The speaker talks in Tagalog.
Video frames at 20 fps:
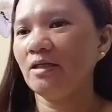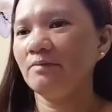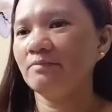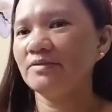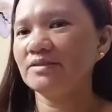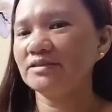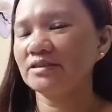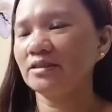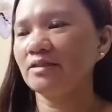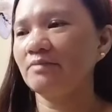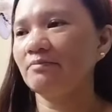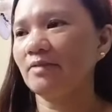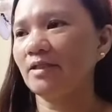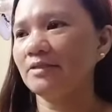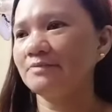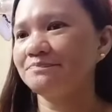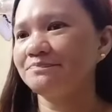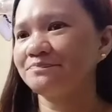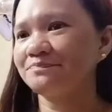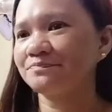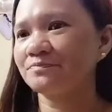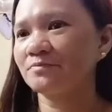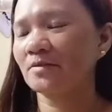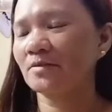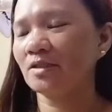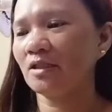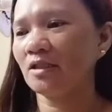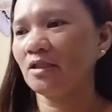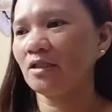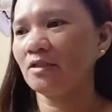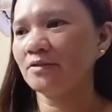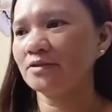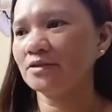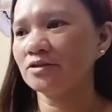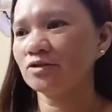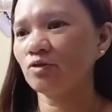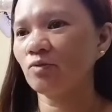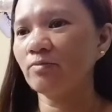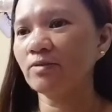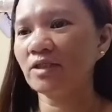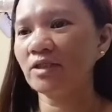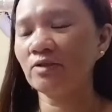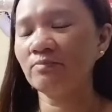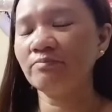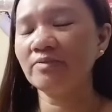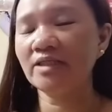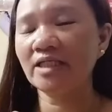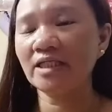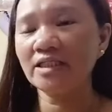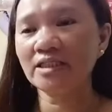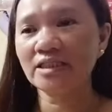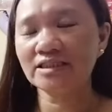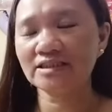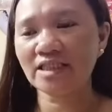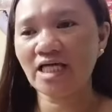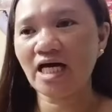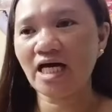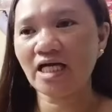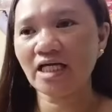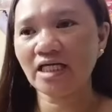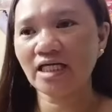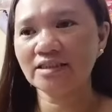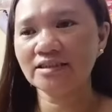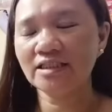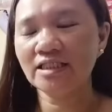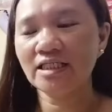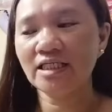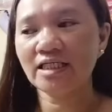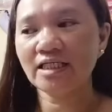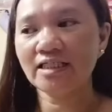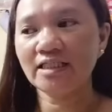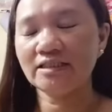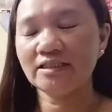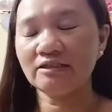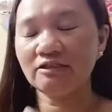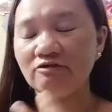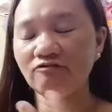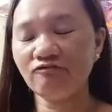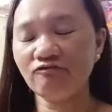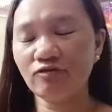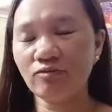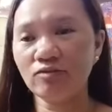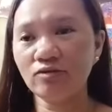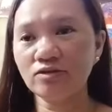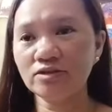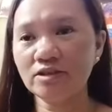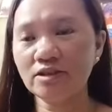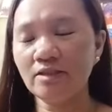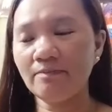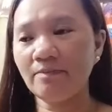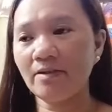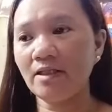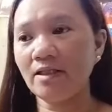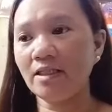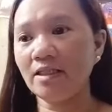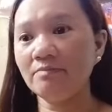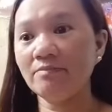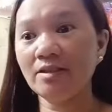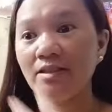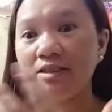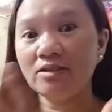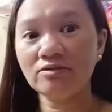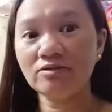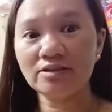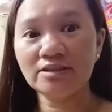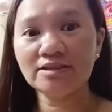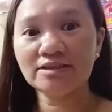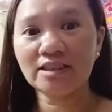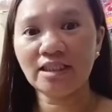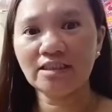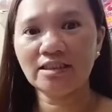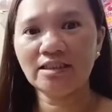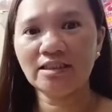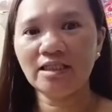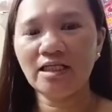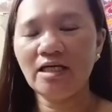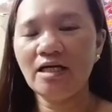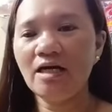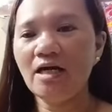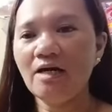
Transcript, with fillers: Minsan naman, uh, ah, sobrang yung bigay nila sa akin, kaya ni-inform ko sila para ibalik ko din sa kanila.